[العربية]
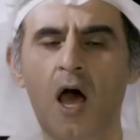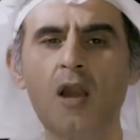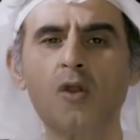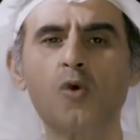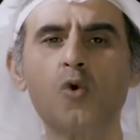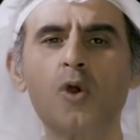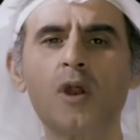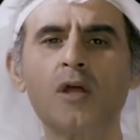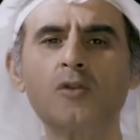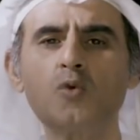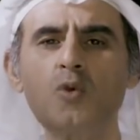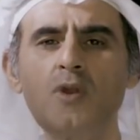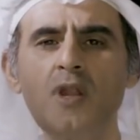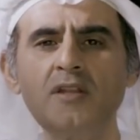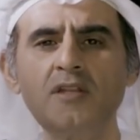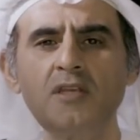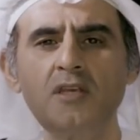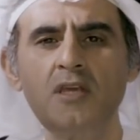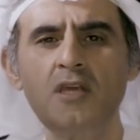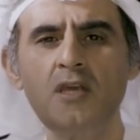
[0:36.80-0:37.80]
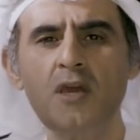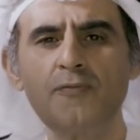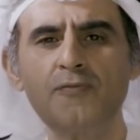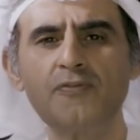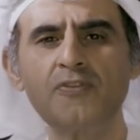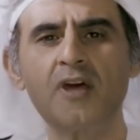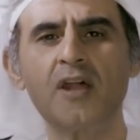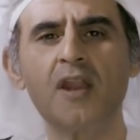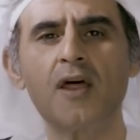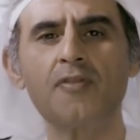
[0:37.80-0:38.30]
الكرة التي
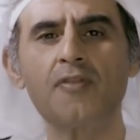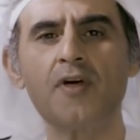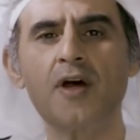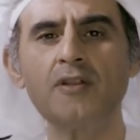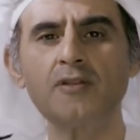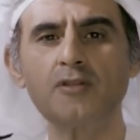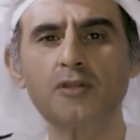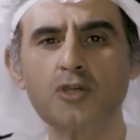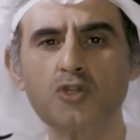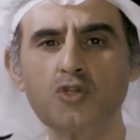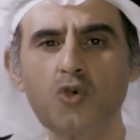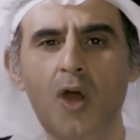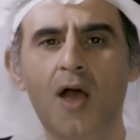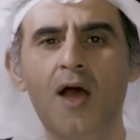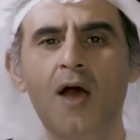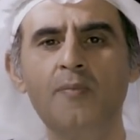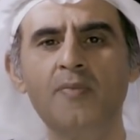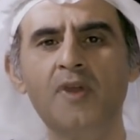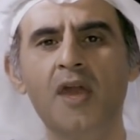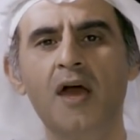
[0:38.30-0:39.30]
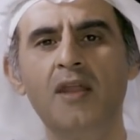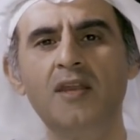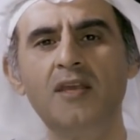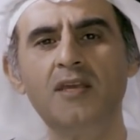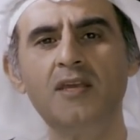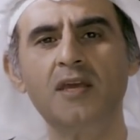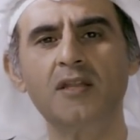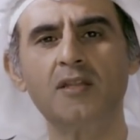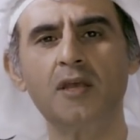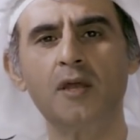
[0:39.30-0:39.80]
يفترض أن تشع
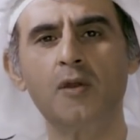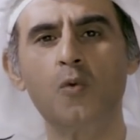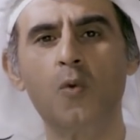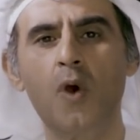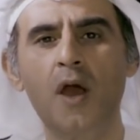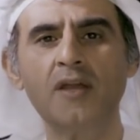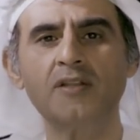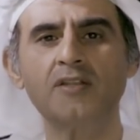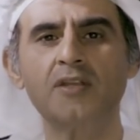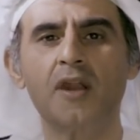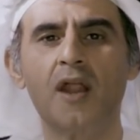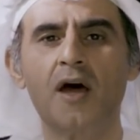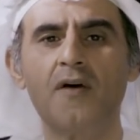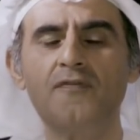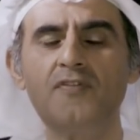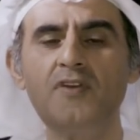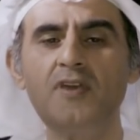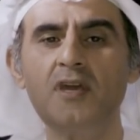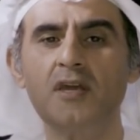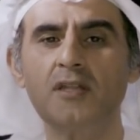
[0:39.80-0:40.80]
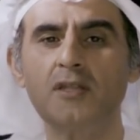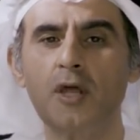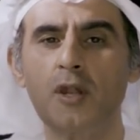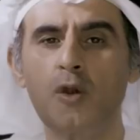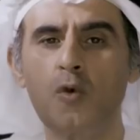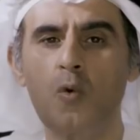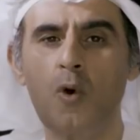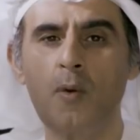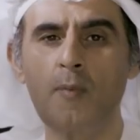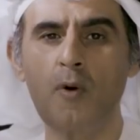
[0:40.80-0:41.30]
مهنية واحترافية
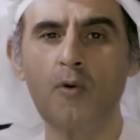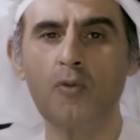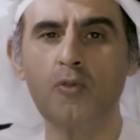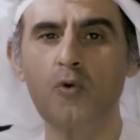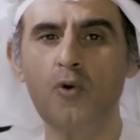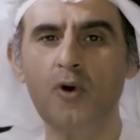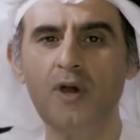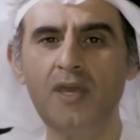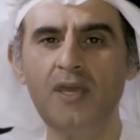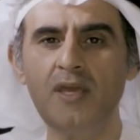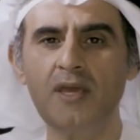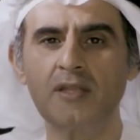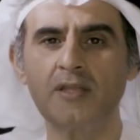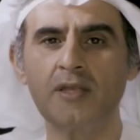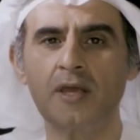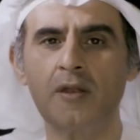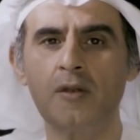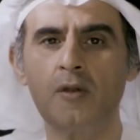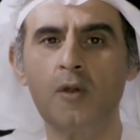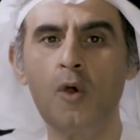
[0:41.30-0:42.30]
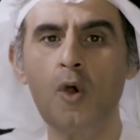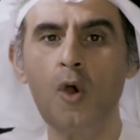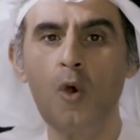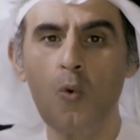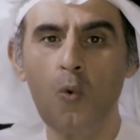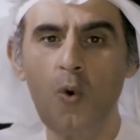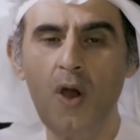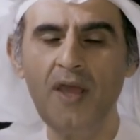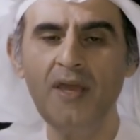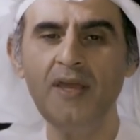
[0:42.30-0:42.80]
وموضوعية
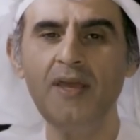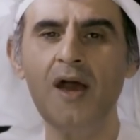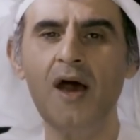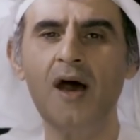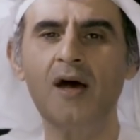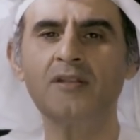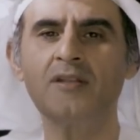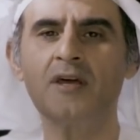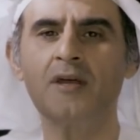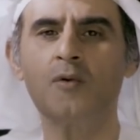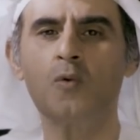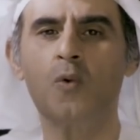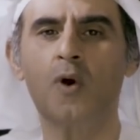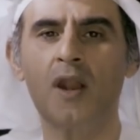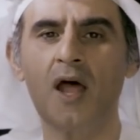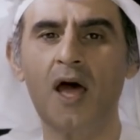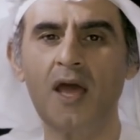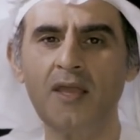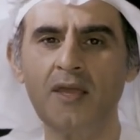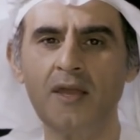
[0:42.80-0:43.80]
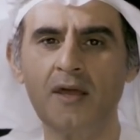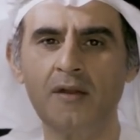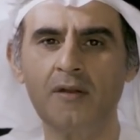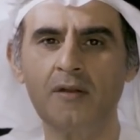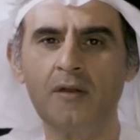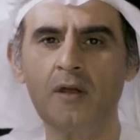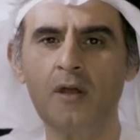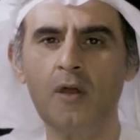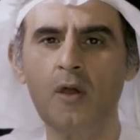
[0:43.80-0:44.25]
وحيادا ورأيا